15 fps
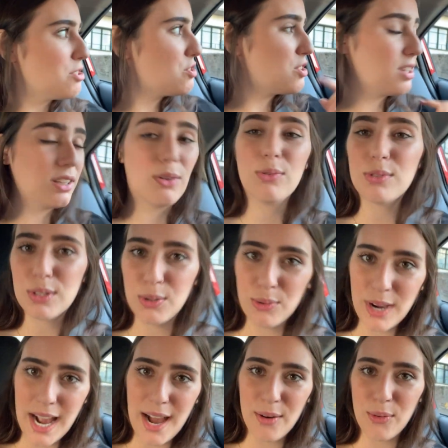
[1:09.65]
A gente ainda conseguiu
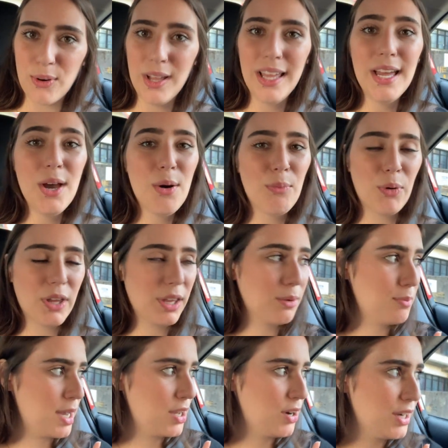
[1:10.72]
um carro um
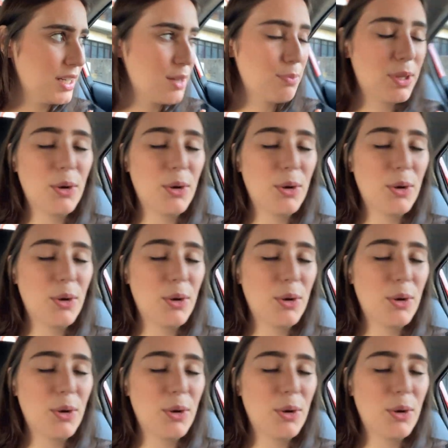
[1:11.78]
pouquinho maior, né?